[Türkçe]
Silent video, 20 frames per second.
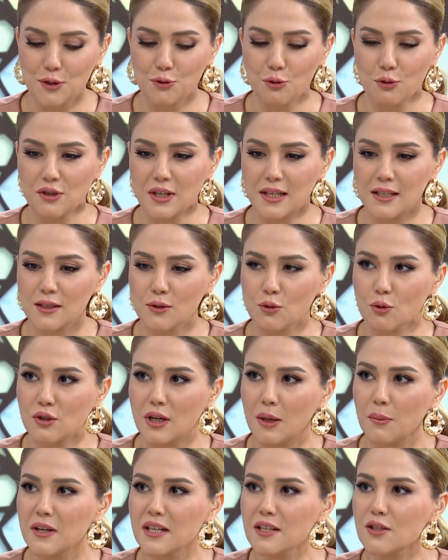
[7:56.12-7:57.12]
söyleyeceksiniz
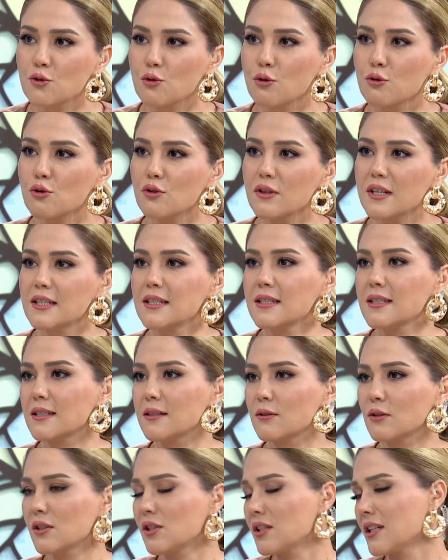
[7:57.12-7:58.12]
hocam? Şimdi, kız çocuğu
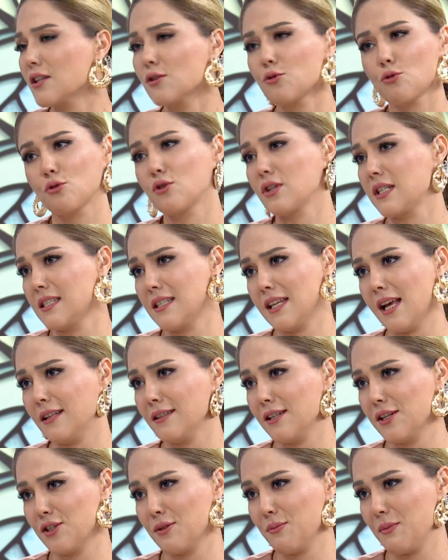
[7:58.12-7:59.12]
kız çocuk
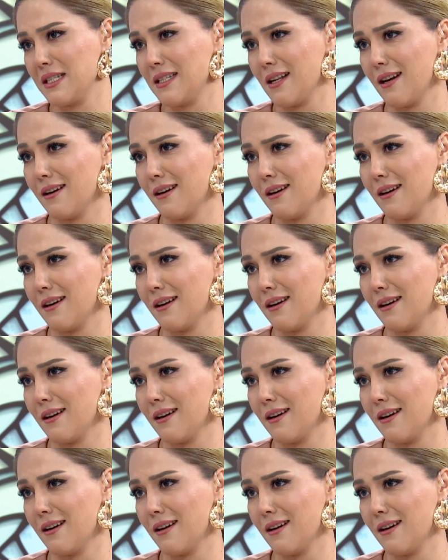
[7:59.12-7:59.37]
isteyenler için. Kız